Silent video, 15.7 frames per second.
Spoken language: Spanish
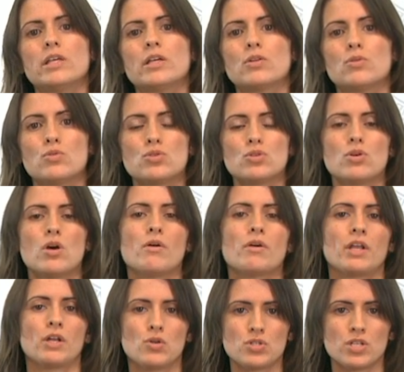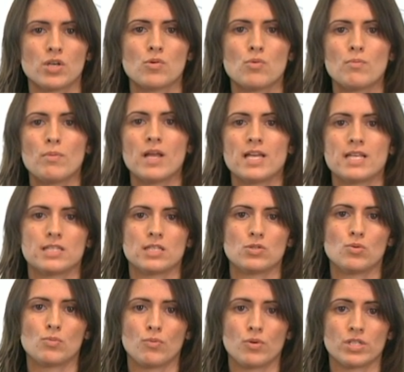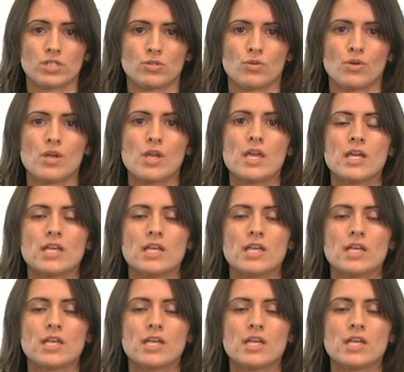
incluso aunque no se cumpla este supuesto.